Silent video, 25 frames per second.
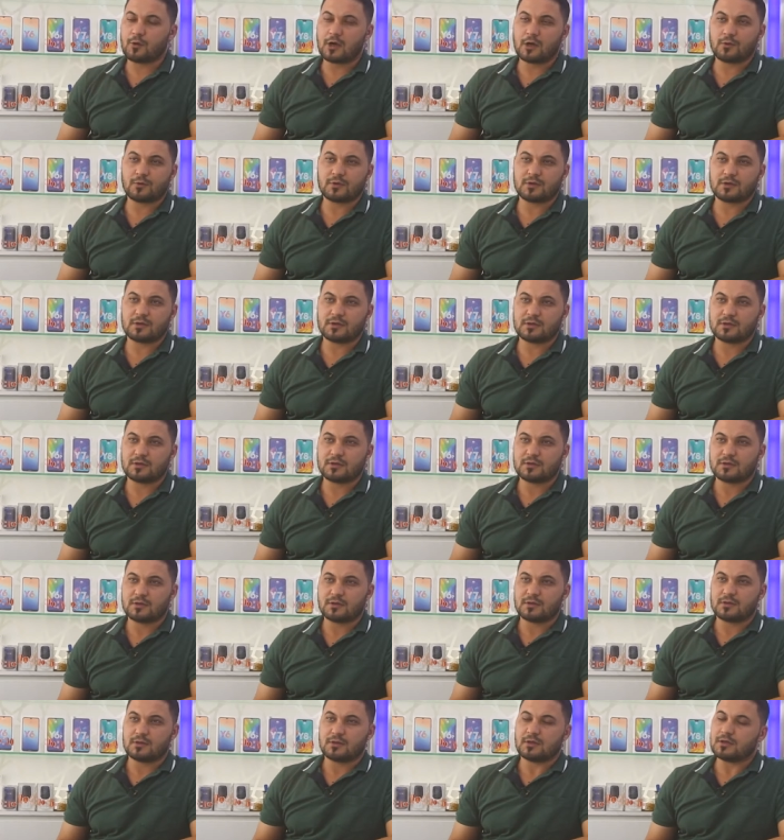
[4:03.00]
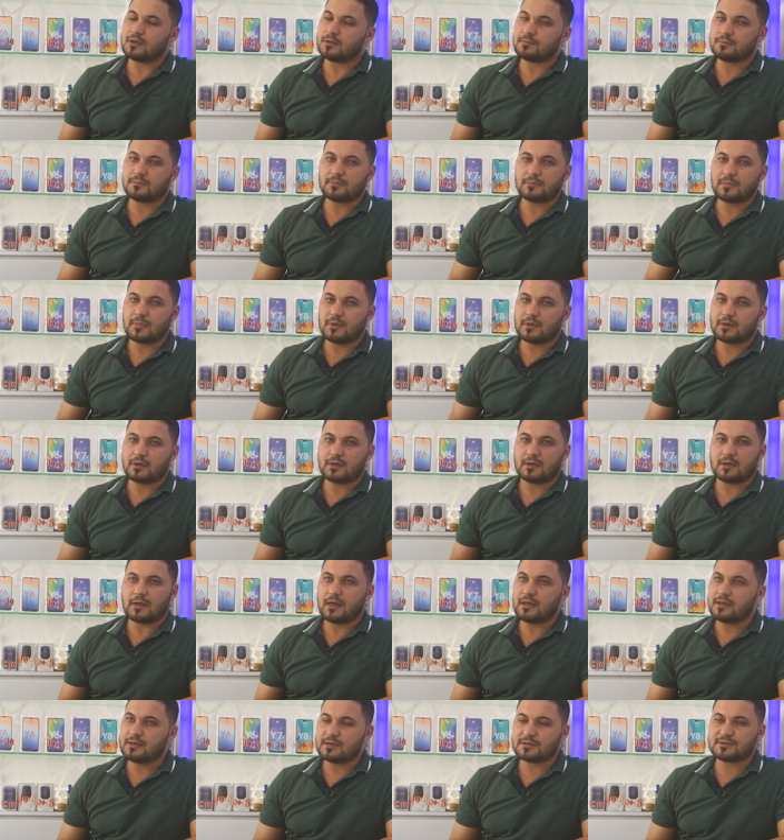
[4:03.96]
هواوي
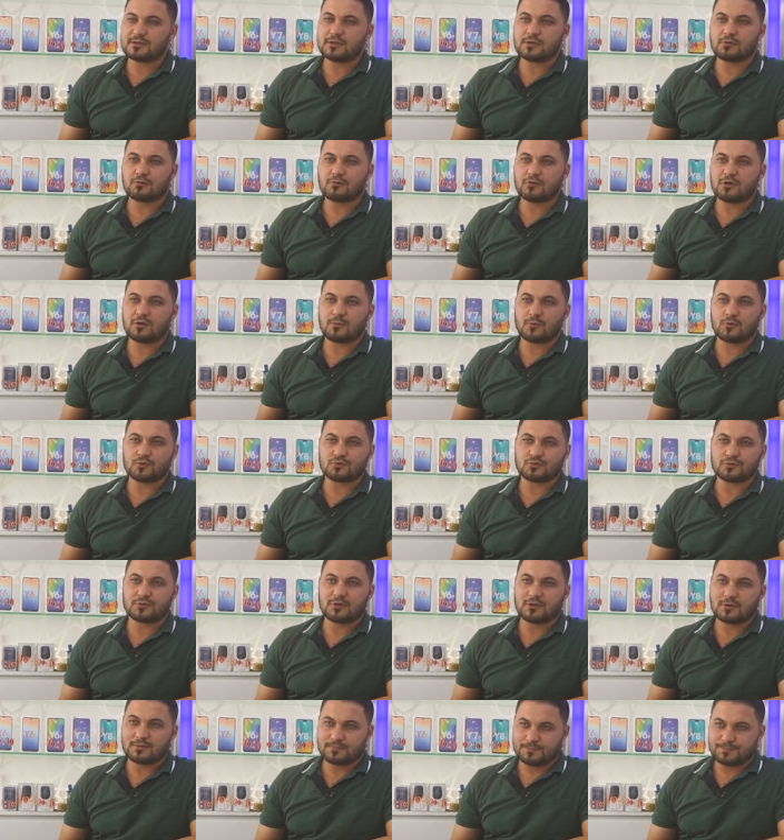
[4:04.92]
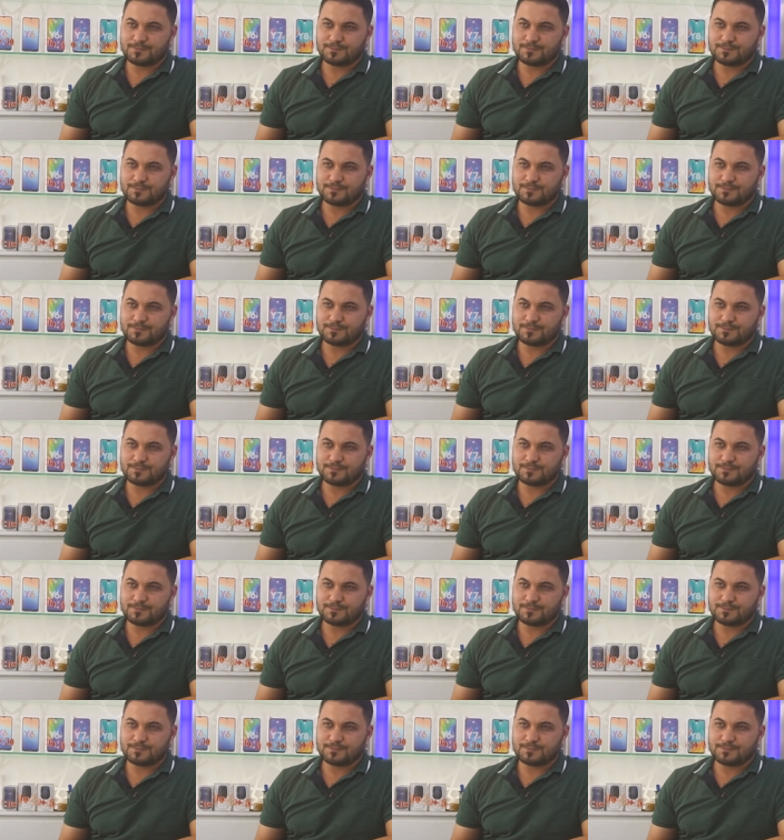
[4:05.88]
اي شيء كله موجود